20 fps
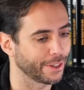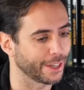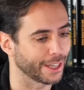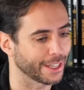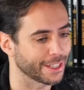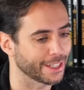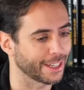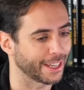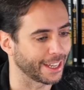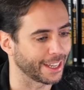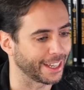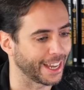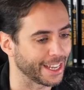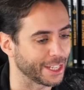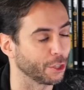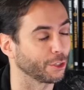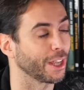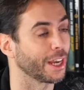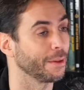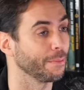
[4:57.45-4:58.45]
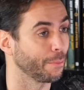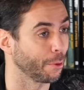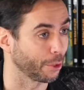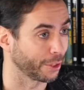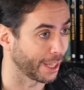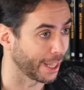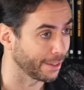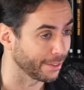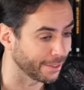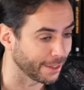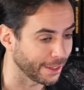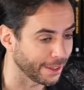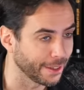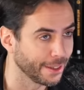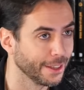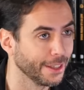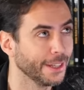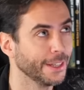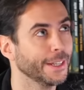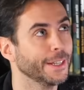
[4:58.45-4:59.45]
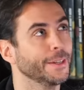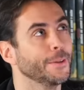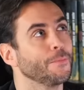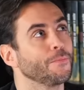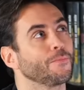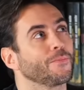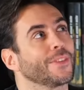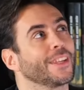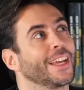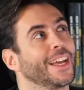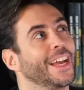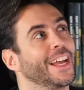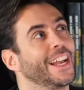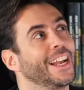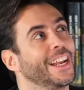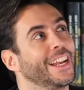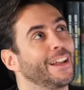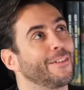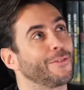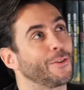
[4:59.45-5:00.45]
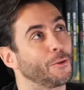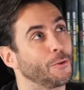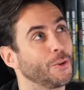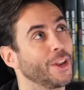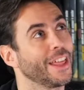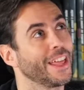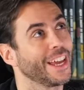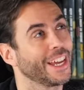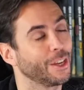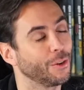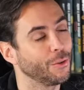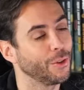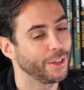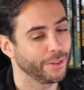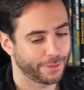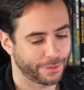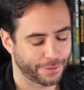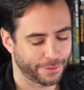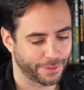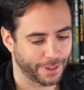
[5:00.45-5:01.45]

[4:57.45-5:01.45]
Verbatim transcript: que, es, que, ha sido tan importante, eh, la figura de Cruyff,